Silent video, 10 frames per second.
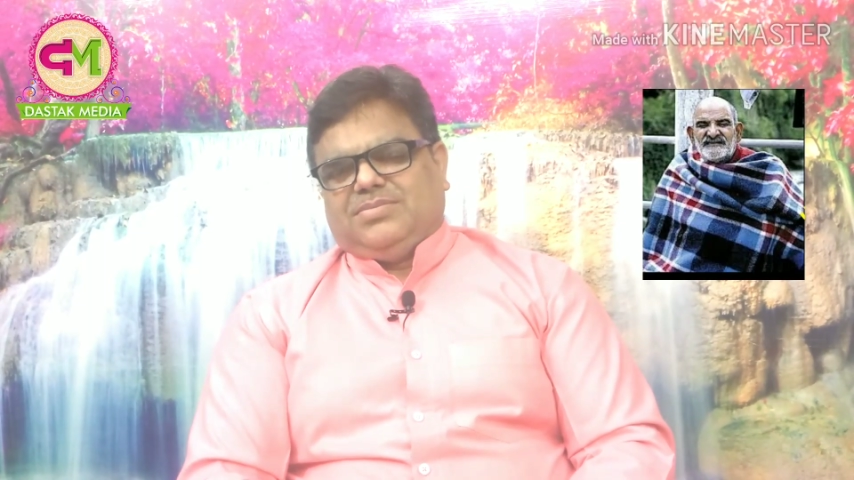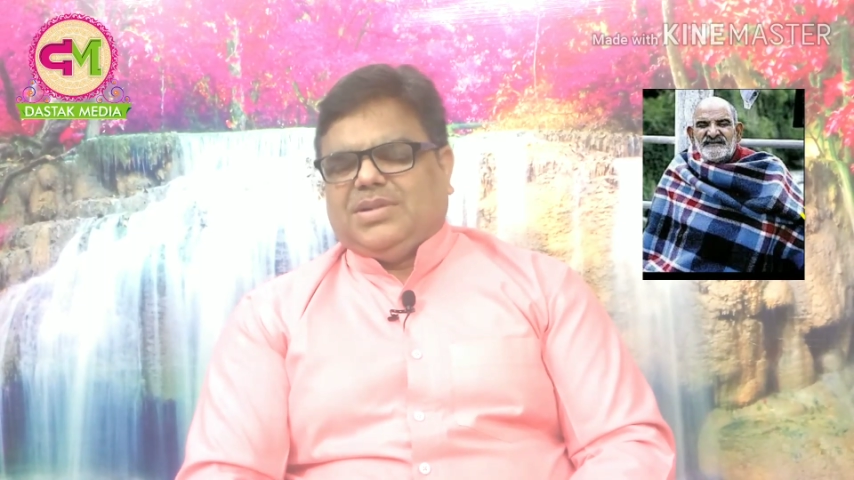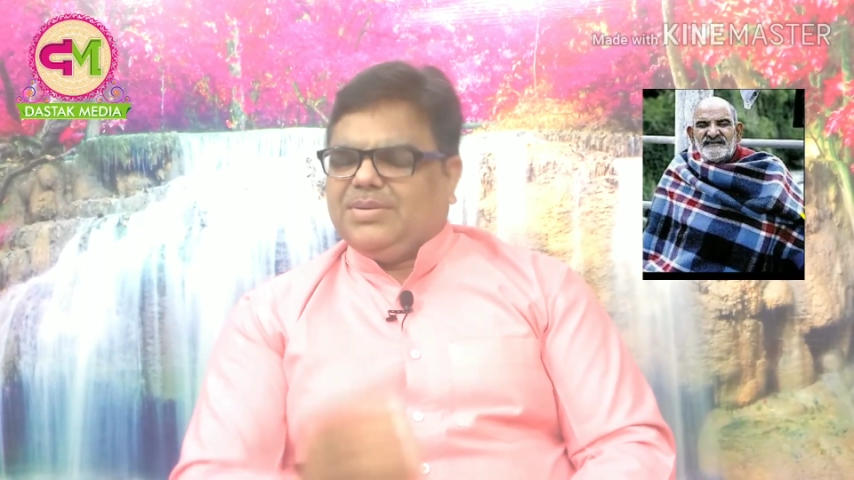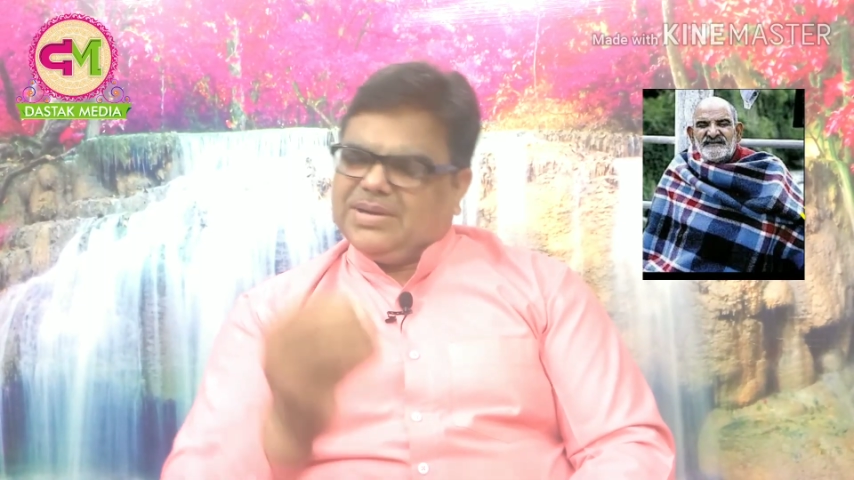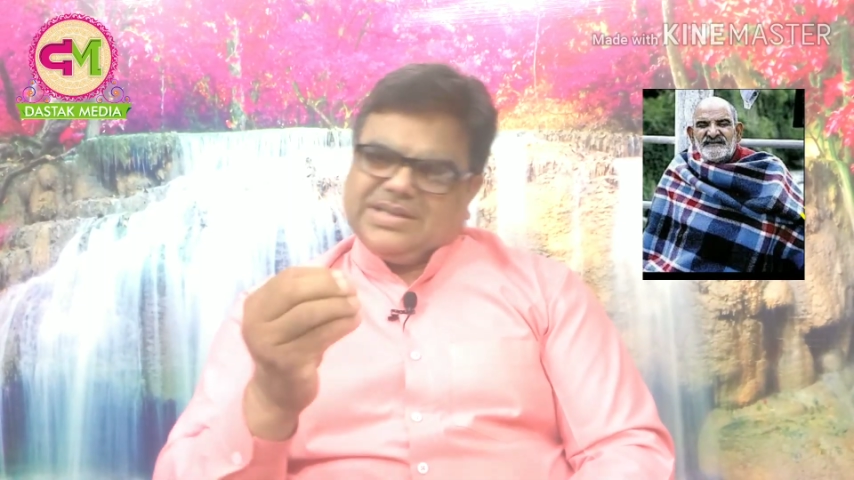
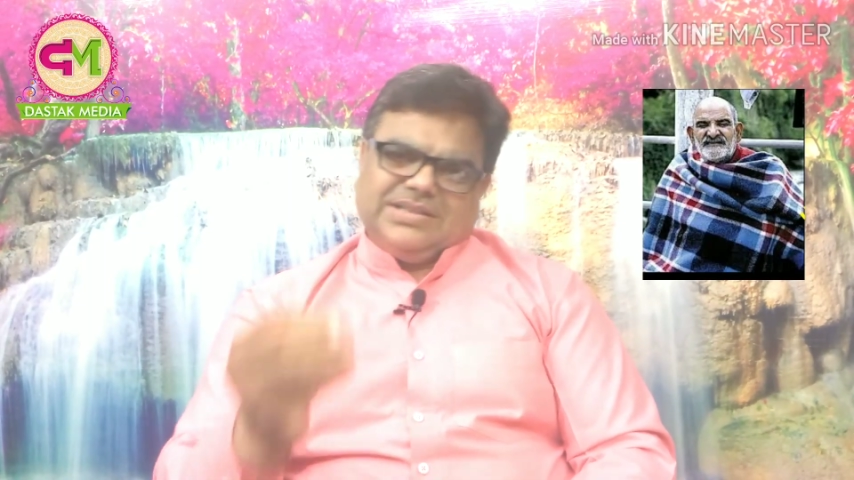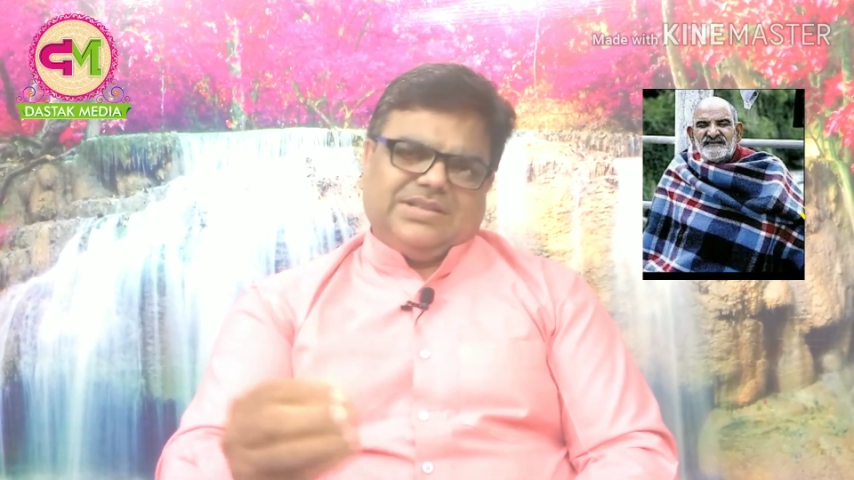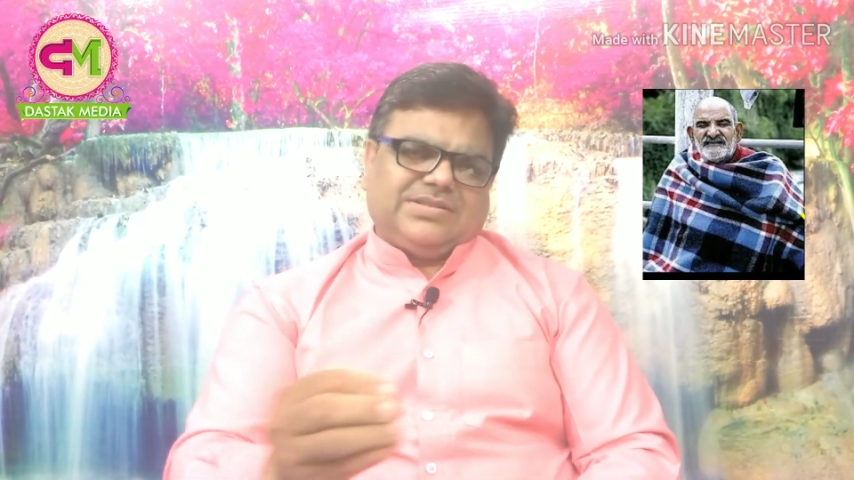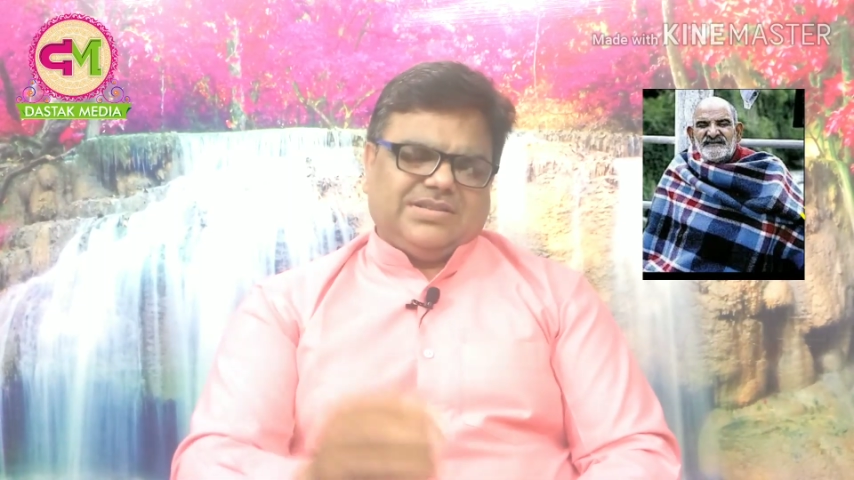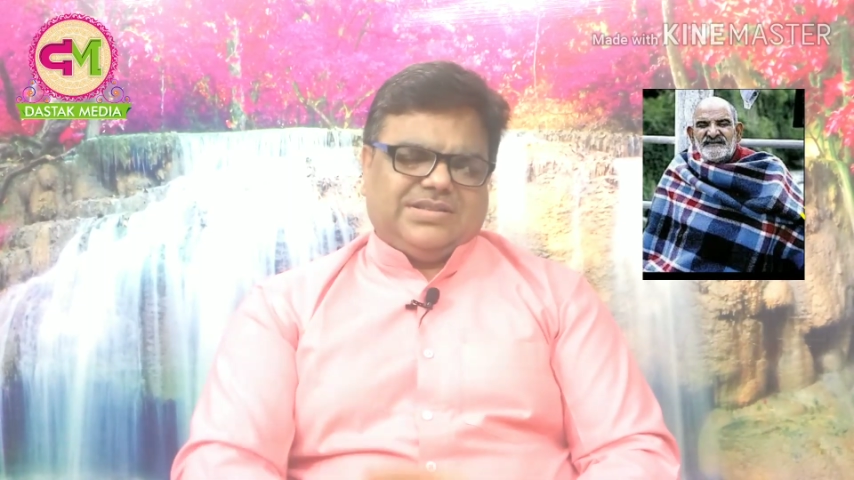बाबा के
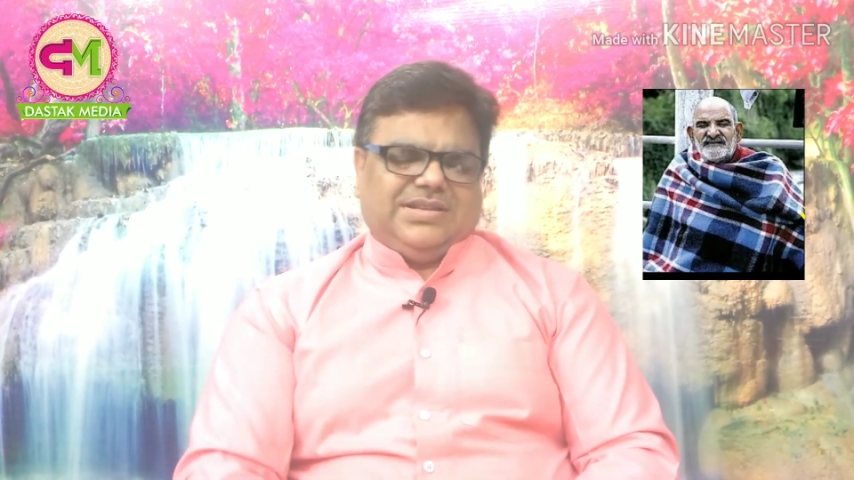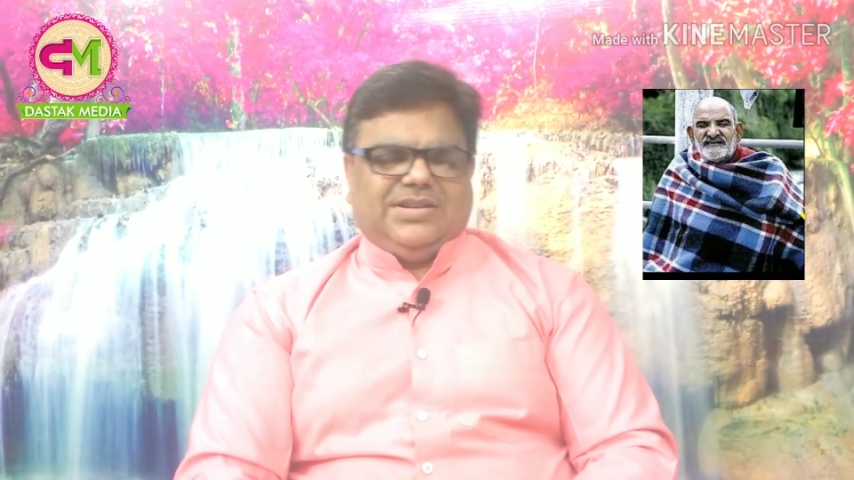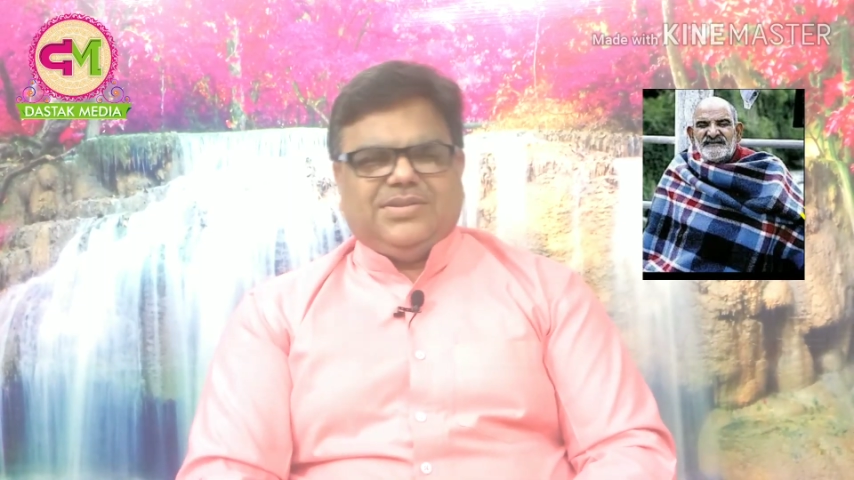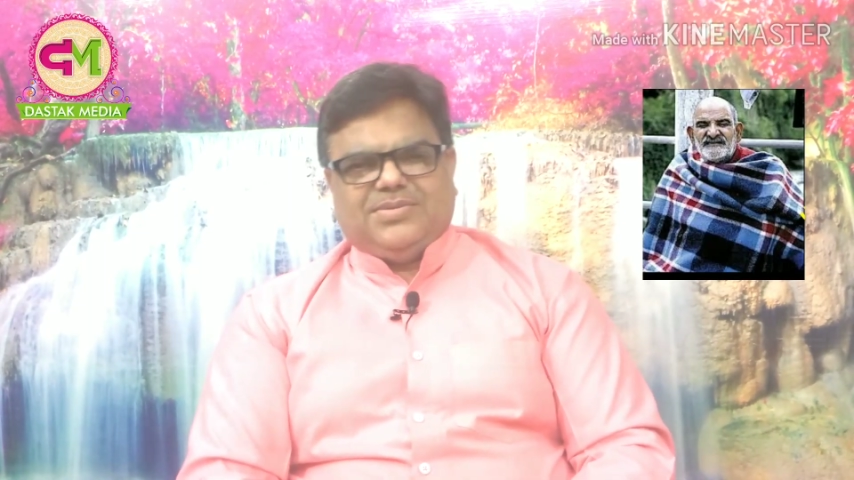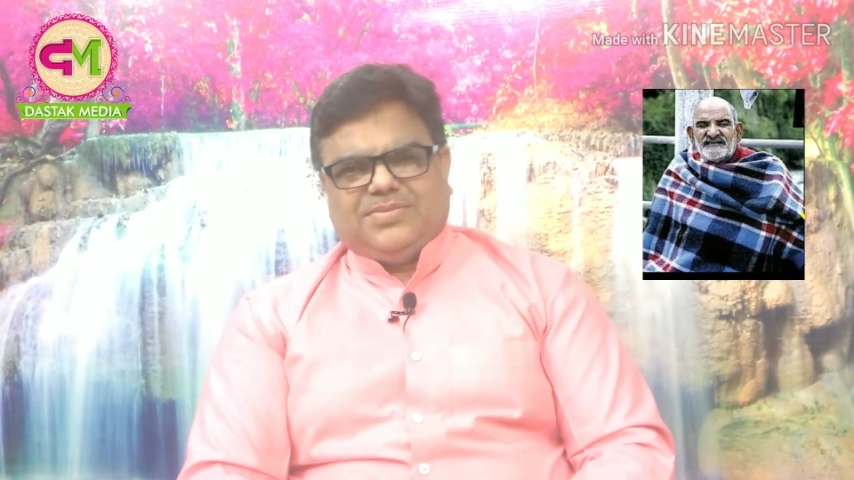दर्शन किए